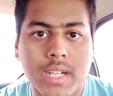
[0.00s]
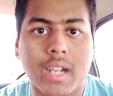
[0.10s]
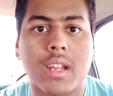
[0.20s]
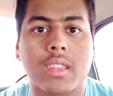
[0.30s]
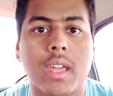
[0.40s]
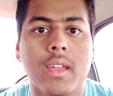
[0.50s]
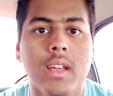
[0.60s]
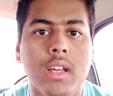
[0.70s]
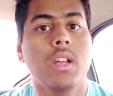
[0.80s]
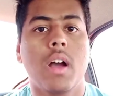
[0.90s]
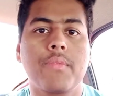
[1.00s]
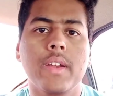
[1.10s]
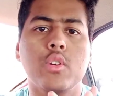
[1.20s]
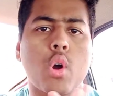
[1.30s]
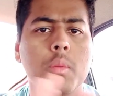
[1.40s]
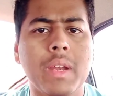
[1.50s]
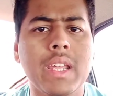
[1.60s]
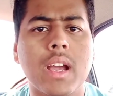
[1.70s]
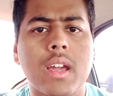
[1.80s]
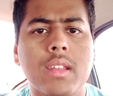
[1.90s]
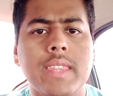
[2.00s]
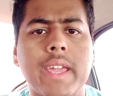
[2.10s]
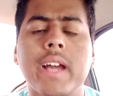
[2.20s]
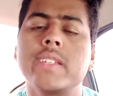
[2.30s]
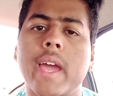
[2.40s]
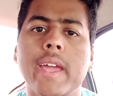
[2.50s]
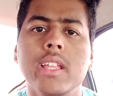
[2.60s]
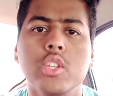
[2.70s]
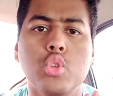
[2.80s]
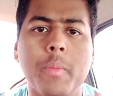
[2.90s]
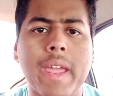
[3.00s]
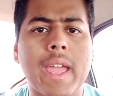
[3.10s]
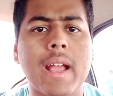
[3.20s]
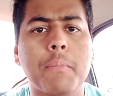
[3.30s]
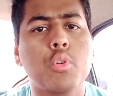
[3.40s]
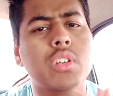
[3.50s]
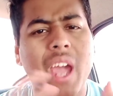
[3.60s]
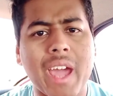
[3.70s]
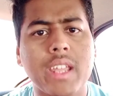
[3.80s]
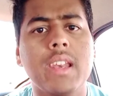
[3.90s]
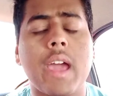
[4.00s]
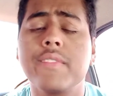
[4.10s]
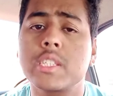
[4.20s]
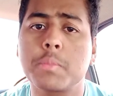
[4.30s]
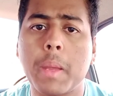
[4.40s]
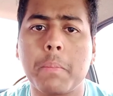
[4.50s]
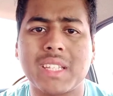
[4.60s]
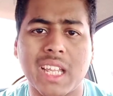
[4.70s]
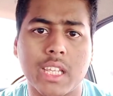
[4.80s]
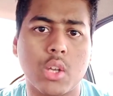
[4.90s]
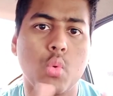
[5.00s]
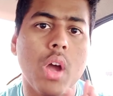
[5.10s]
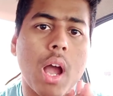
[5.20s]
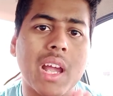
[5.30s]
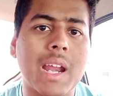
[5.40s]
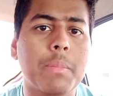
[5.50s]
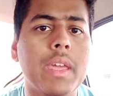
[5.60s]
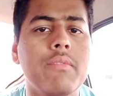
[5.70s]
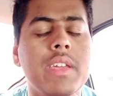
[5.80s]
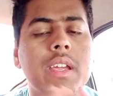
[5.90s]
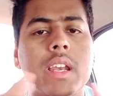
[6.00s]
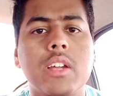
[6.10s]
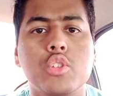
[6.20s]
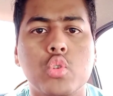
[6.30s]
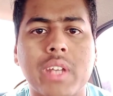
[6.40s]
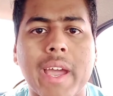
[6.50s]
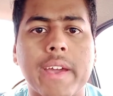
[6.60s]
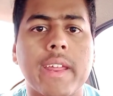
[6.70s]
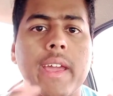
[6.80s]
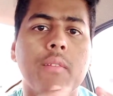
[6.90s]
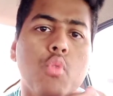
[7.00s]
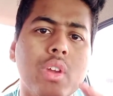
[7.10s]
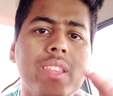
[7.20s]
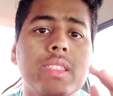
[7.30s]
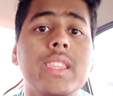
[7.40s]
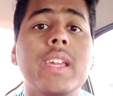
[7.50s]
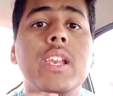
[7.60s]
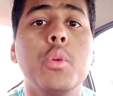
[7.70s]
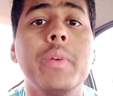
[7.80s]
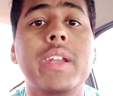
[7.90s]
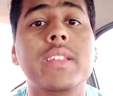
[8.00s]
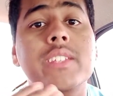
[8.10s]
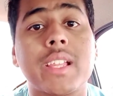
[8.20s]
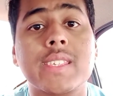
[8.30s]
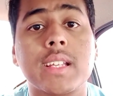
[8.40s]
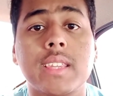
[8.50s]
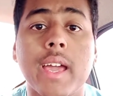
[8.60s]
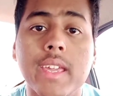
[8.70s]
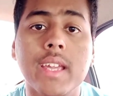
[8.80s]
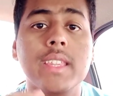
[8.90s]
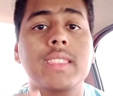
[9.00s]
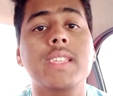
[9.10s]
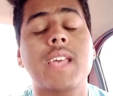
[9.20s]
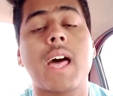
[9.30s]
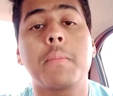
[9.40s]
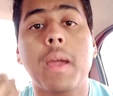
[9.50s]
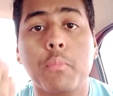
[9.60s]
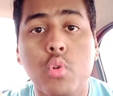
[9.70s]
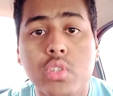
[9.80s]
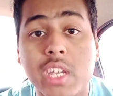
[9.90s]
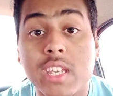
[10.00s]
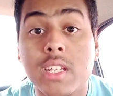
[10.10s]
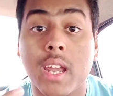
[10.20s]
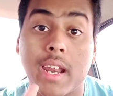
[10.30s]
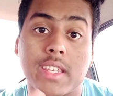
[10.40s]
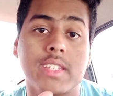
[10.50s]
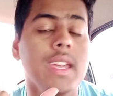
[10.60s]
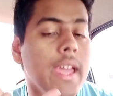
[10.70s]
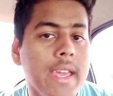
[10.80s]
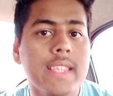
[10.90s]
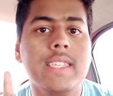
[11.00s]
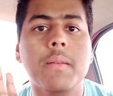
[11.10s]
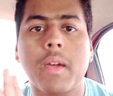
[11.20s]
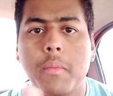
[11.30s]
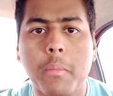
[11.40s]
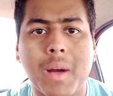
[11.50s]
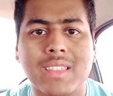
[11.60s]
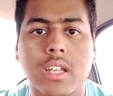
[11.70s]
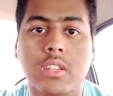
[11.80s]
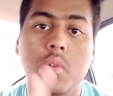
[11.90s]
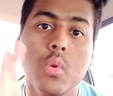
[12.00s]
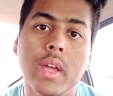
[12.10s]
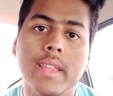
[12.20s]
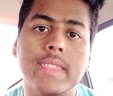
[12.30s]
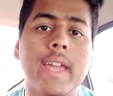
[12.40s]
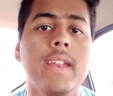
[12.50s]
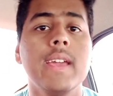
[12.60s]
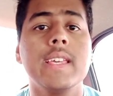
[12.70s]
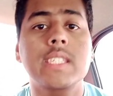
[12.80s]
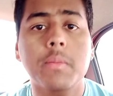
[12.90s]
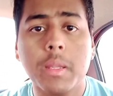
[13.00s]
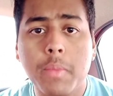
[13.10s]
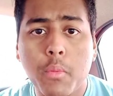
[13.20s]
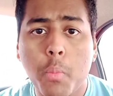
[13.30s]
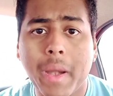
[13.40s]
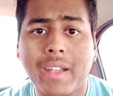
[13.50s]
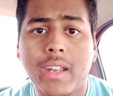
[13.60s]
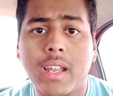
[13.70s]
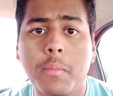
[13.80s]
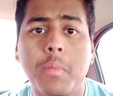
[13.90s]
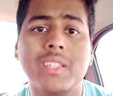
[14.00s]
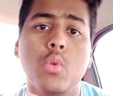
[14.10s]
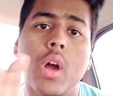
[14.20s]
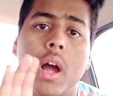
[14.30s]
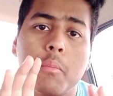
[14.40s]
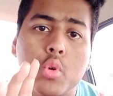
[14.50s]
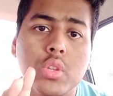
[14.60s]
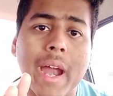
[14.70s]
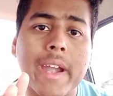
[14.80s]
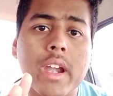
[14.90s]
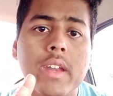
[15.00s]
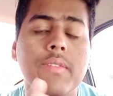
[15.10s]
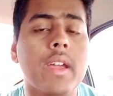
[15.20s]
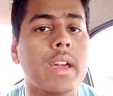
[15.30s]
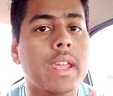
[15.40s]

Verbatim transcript: स्टार्ट करते हैं अब फ्रेंड नॉर्मली अगर देखा जाए तो मैं एक आपको टायर की लाइफ स्पैन बता देता हूँ अगर आपके ये व्हीकल का जो टायर है वो कितने किलोमीटर चल सकता है या कितने साल में आपको चेंज कराना चाहिए इसके बारे में बात करता हूँ देन इसके बाद मैं आपको प्रैक्टिकल भी बताऊंगा हम खुद आइडेंटिफाई